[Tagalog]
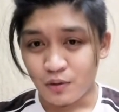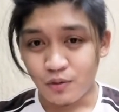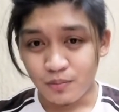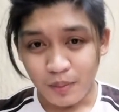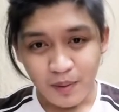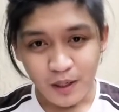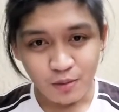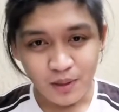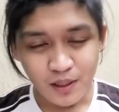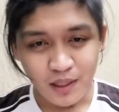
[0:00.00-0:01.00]
Kung
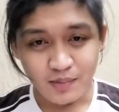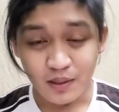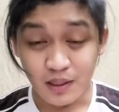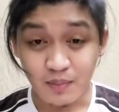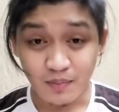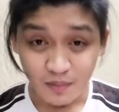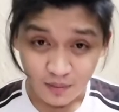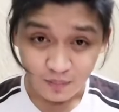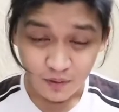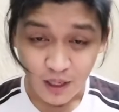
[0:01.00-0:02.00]
paano mag-livestream
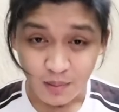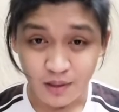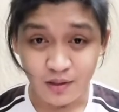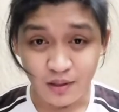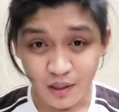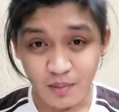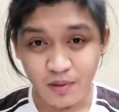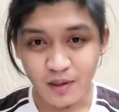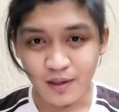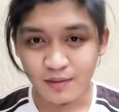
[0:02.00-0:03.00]
gamit ang
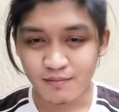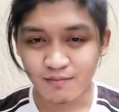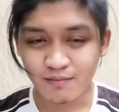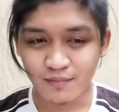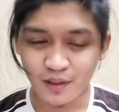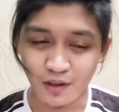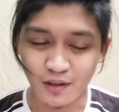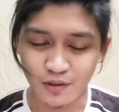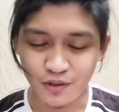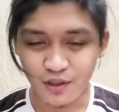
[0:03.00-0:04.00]
StreamYard
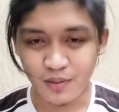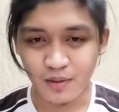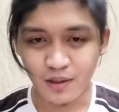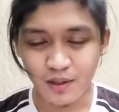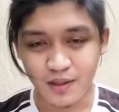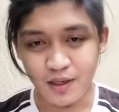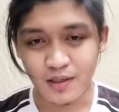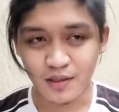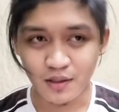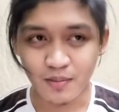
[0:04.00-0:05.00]
yun, so StreamYard kasi
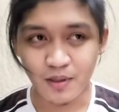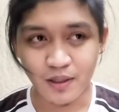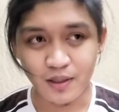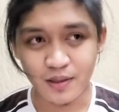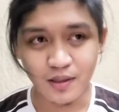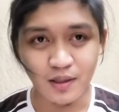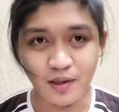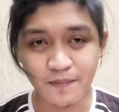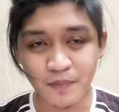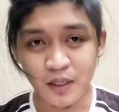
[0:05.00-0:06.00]
guys, StreamYard is
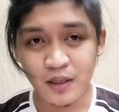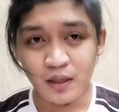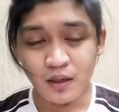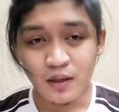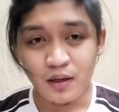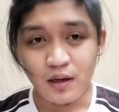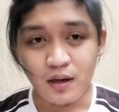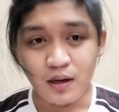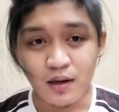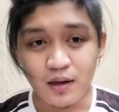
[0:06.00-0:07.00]
a
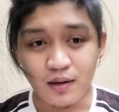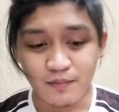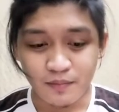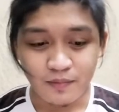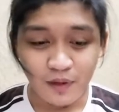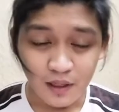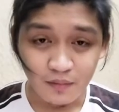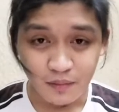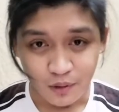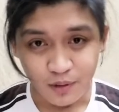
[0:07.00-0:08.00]
uh,
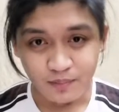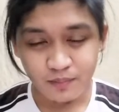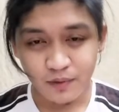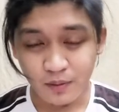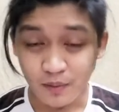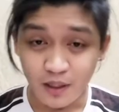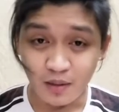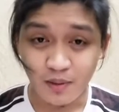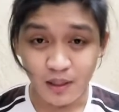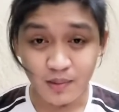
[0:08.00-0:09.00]
platform na
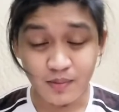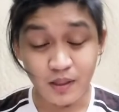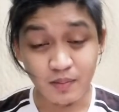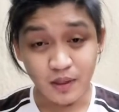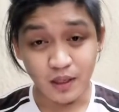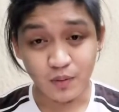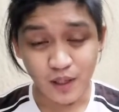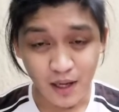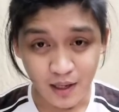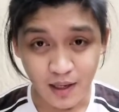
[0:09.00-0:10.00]
pwede ka mag-live stream kahit
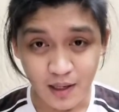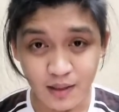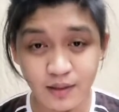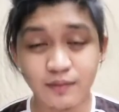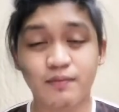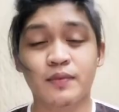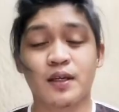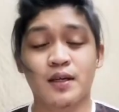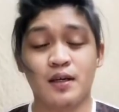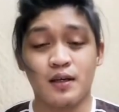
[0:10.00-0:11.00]
wala kang
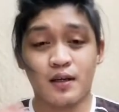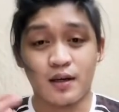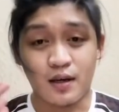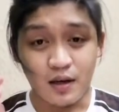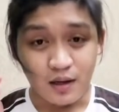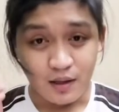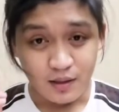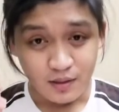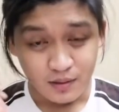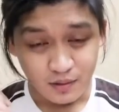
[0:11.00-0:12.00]

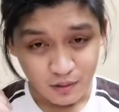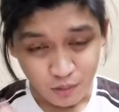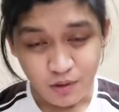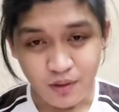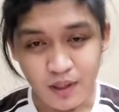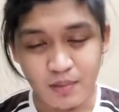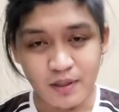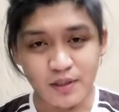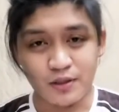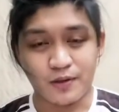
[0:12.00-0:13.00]
uh,
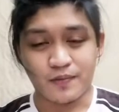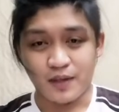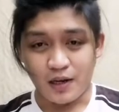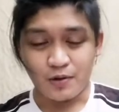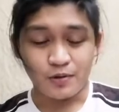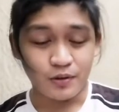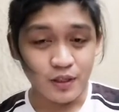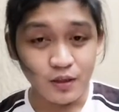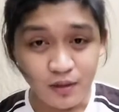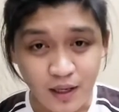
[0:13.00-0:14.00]
subscriber. So now,
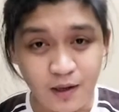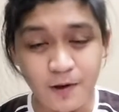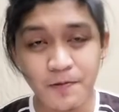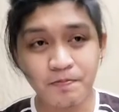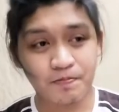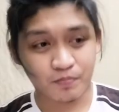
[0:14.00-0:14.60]
continue tayo.